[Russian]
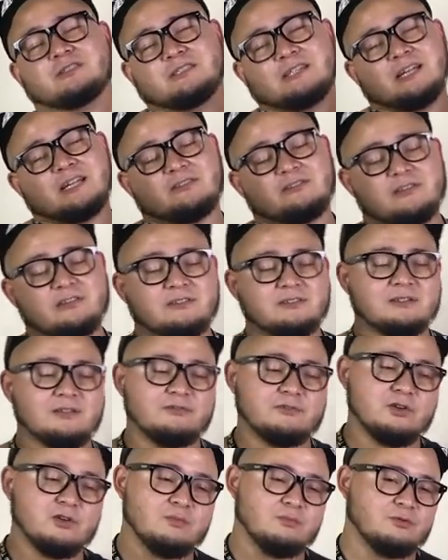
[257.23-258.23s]

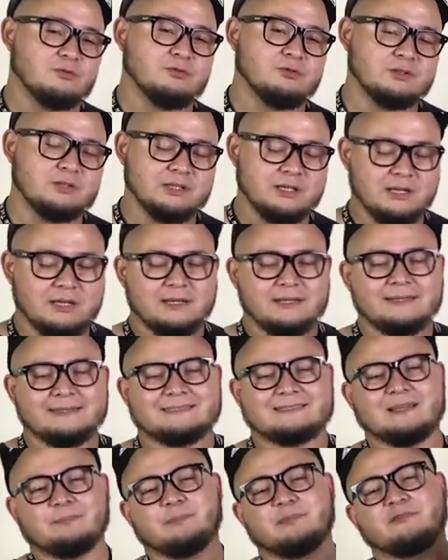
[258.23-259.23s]
Соответственно, в нем будет
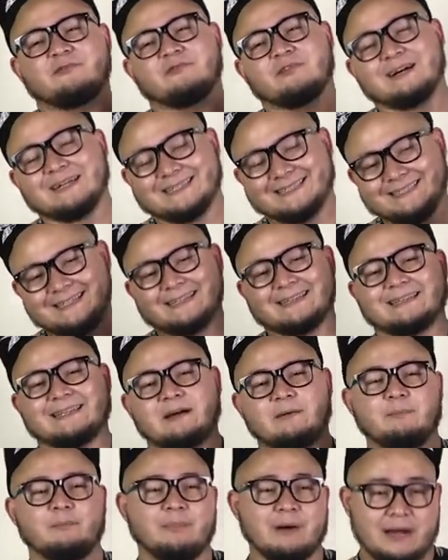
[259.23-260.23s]
забиваться
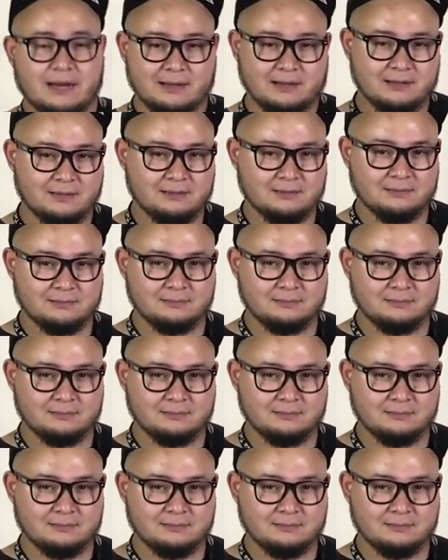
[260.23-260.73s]
табак.